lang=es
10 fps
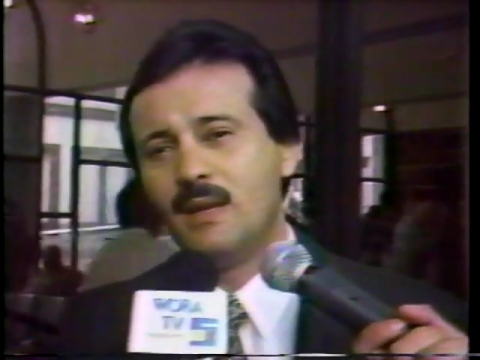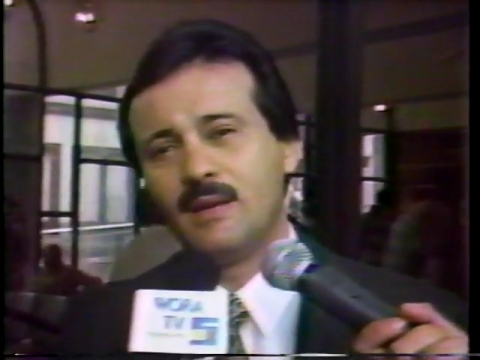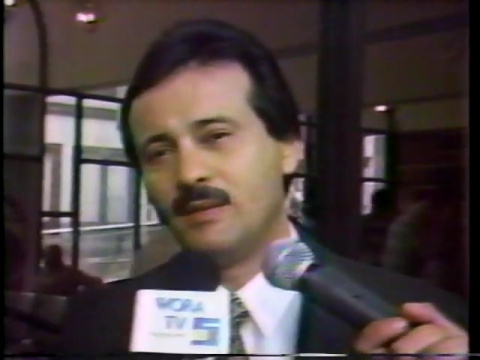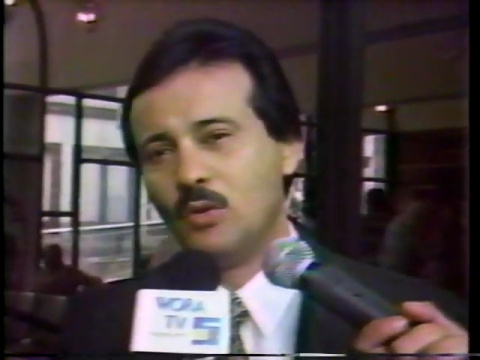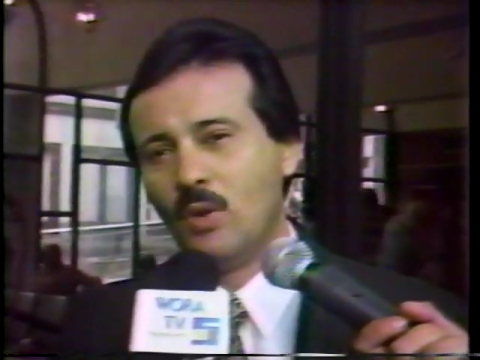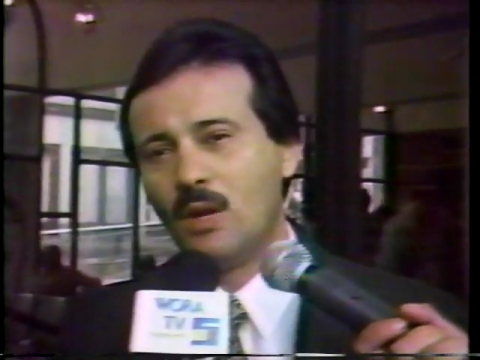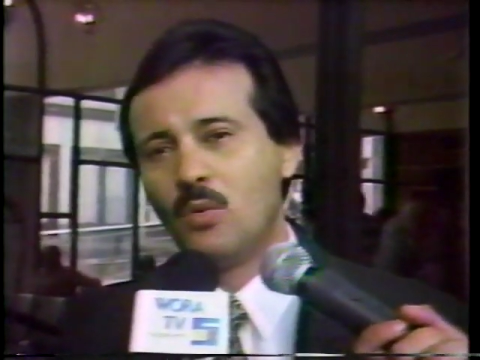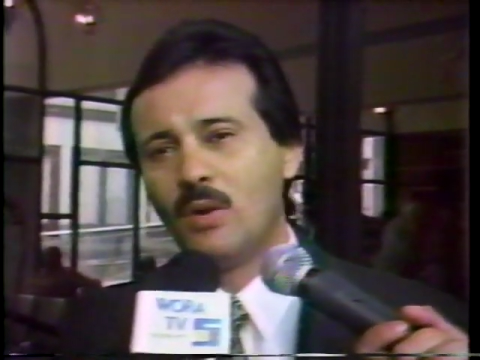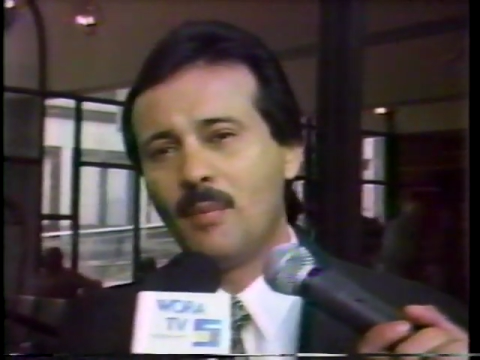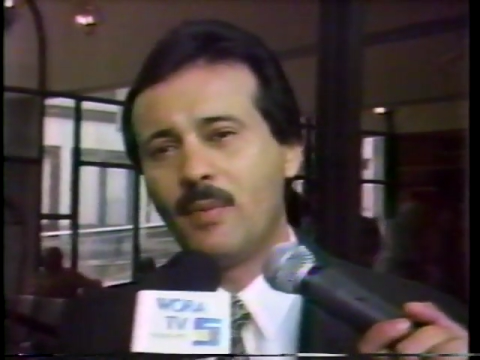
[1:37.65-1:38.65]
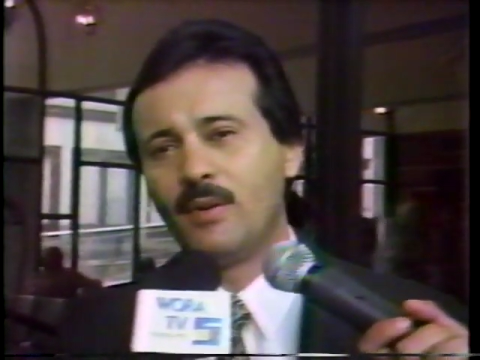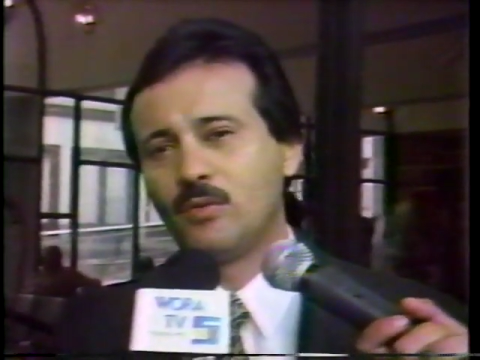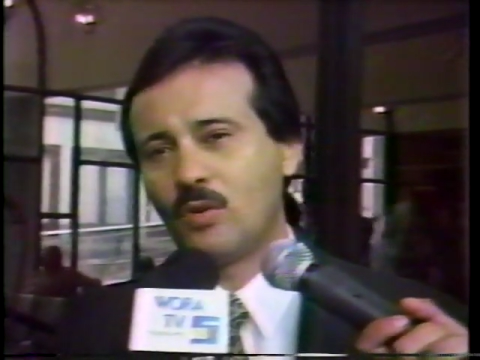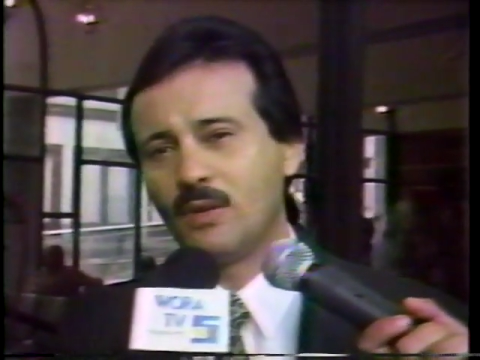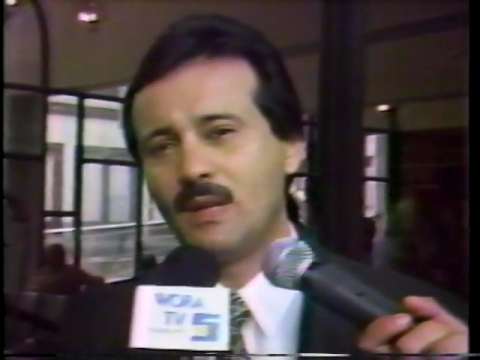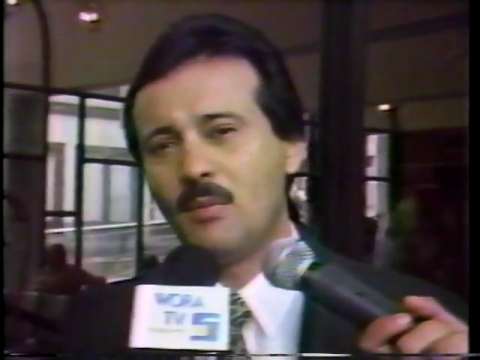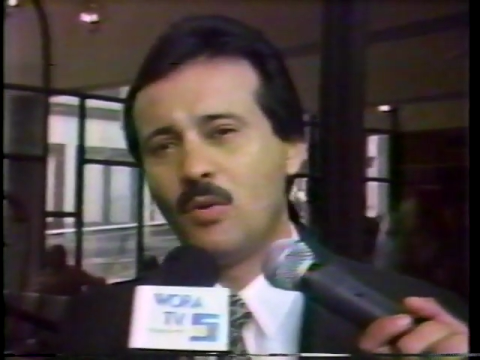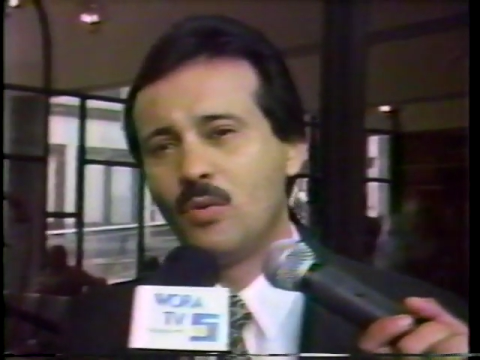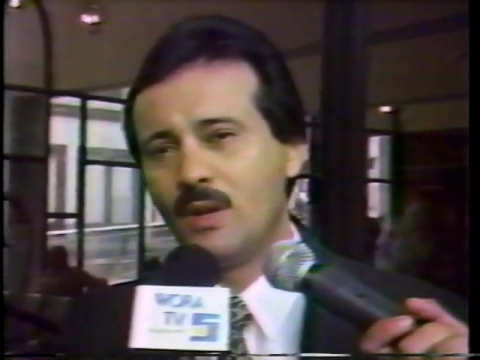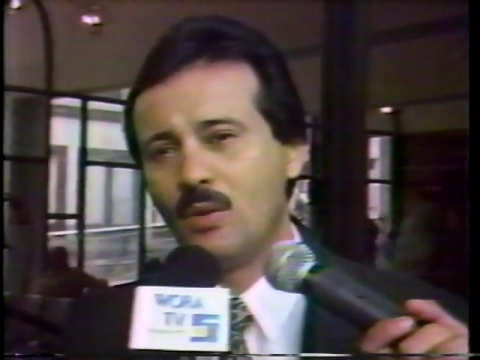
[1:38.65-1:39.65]
y que sin duda alguna pues nosotros
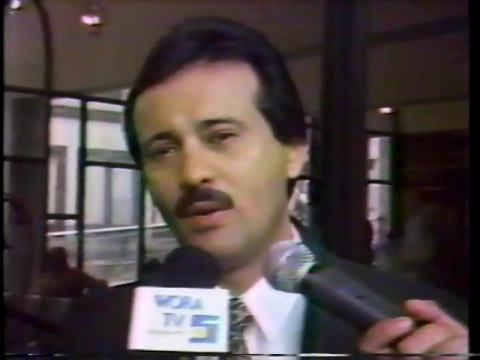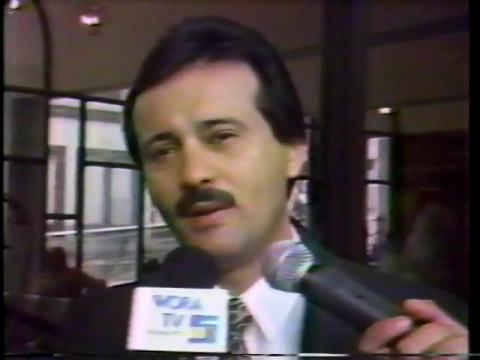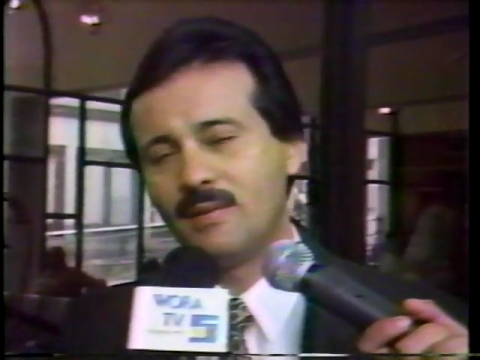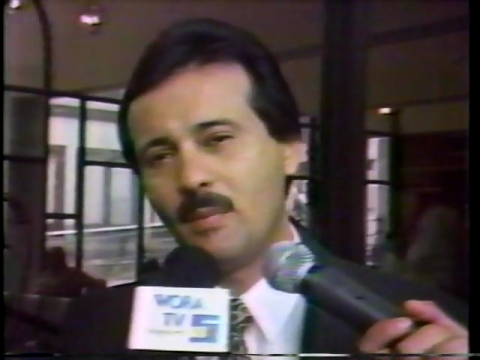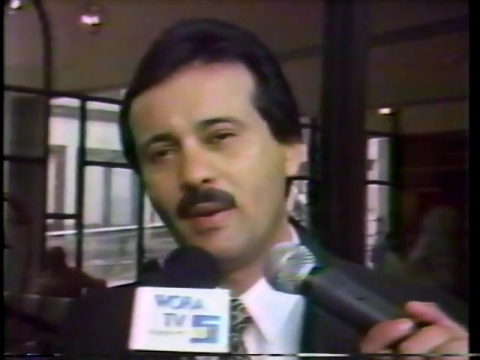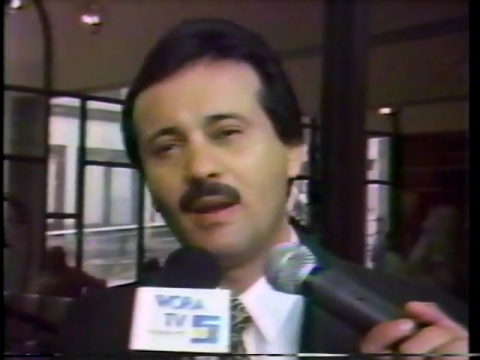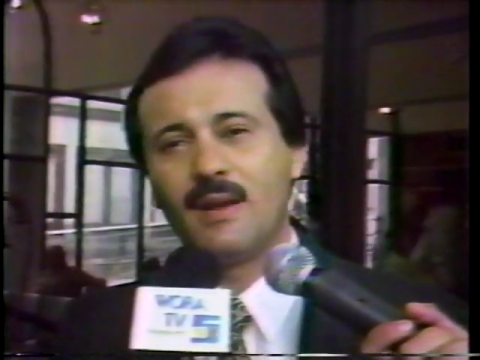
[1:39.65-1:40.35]
estamos unidos en esa pena,